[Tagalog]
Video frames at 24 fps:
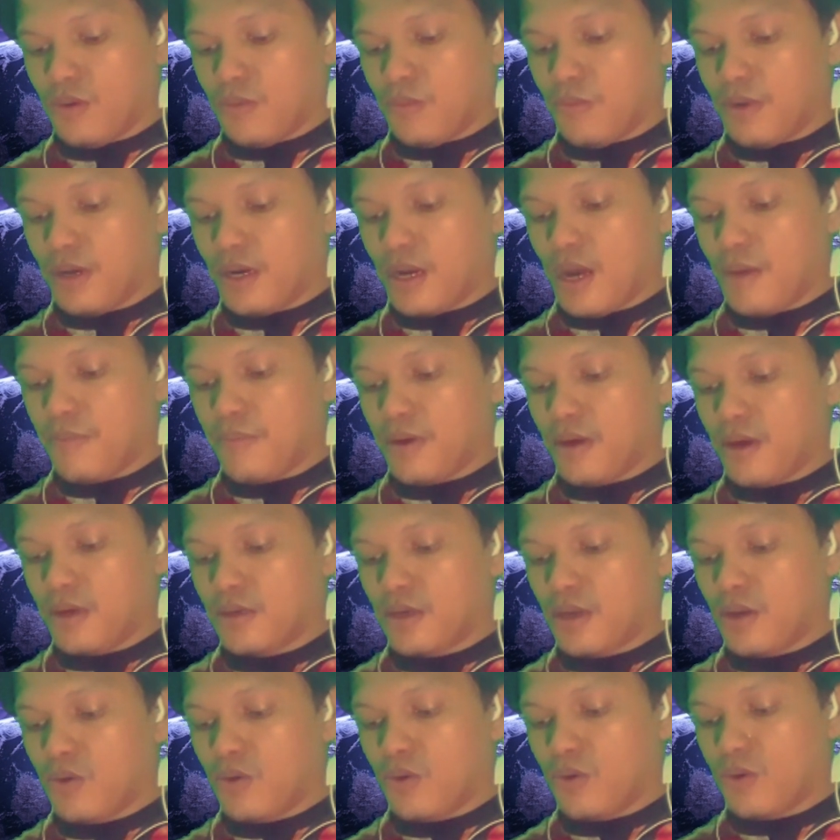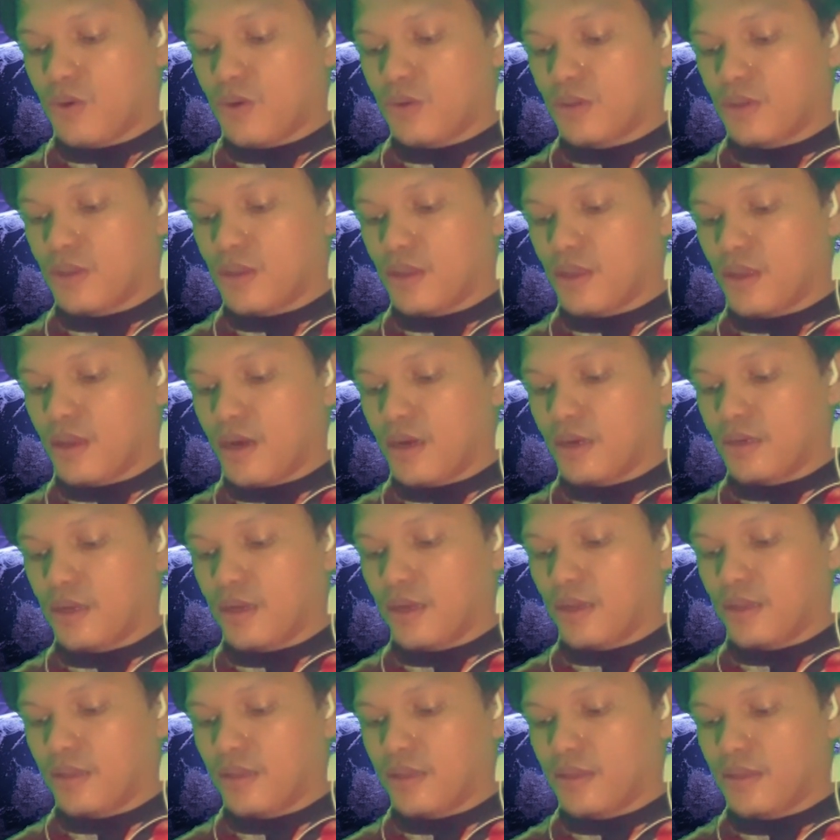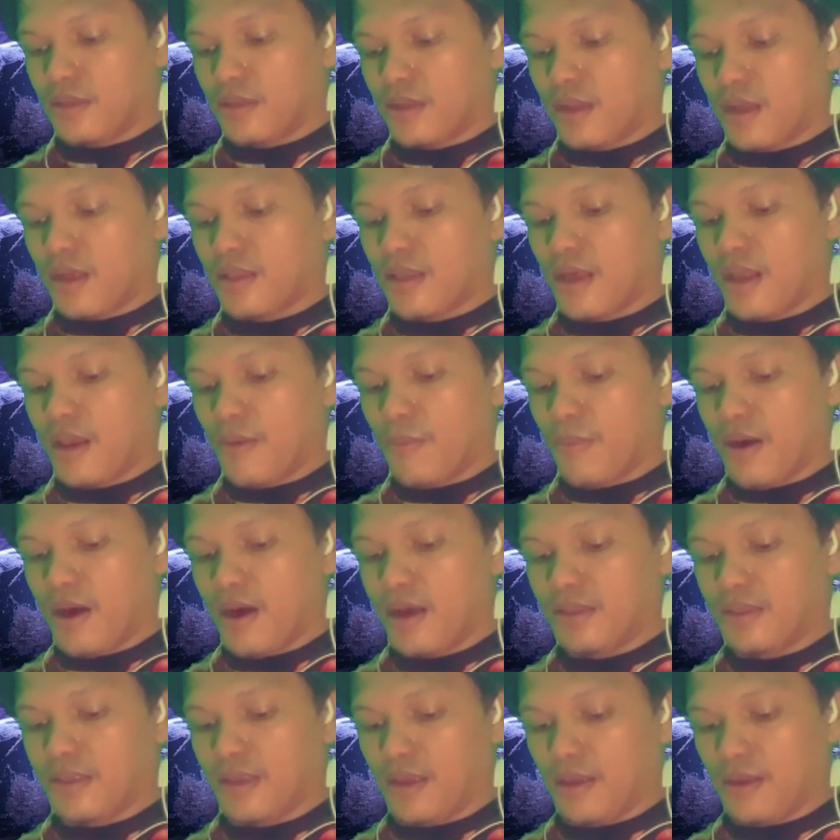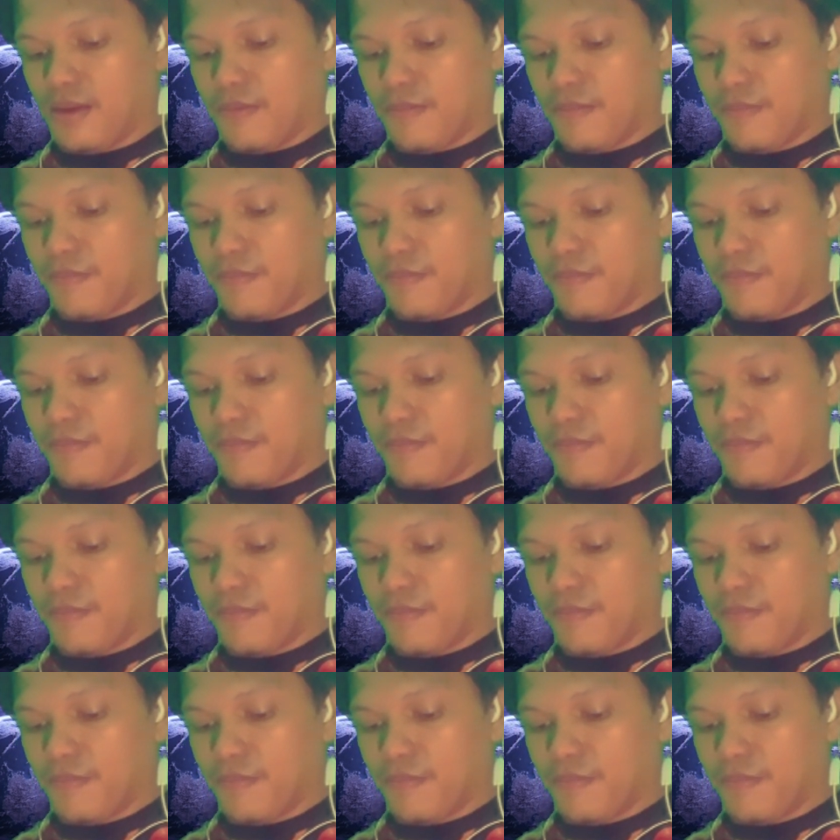Marami ang nalungkot ang dadalamhati,